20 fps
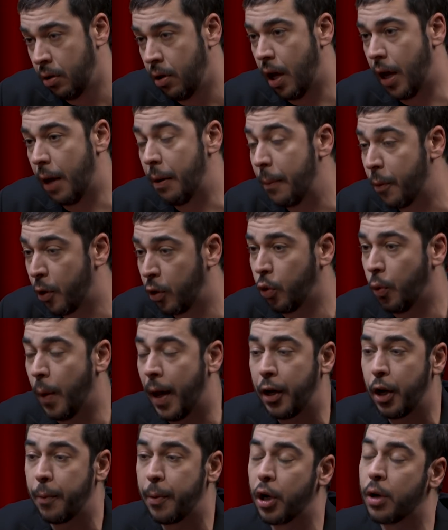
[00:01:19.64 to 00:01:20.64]
Ahora hablamos de tu
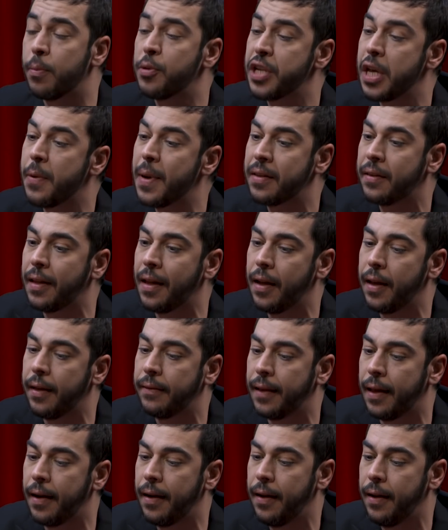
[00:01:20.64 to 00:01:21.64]
barrio, pero ¿cómo se lleva estar,
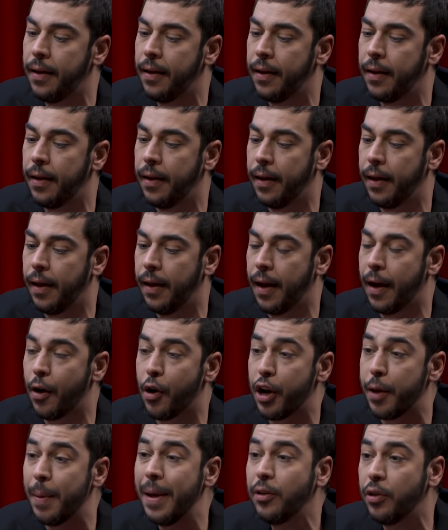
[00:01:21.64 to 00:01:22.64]
estar eh, en el
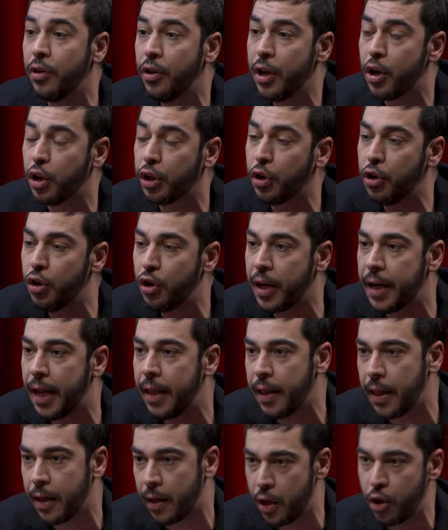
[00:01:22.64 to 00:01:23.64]
anonimato, ¿no? que no te conozca
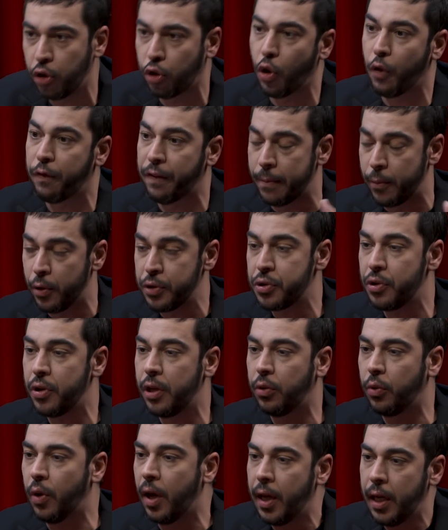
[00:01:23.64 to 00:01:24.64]
nadie? Ellos todos famosos
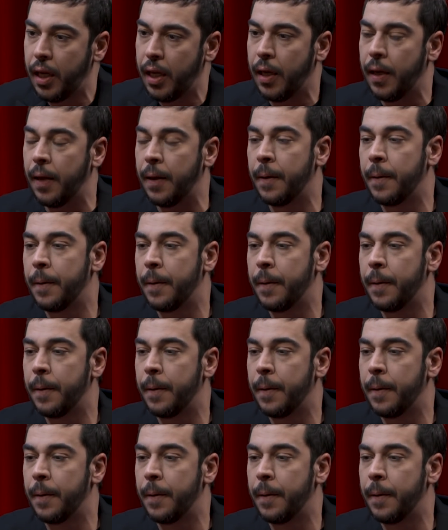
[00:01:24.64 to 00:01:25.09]
y tú ahí...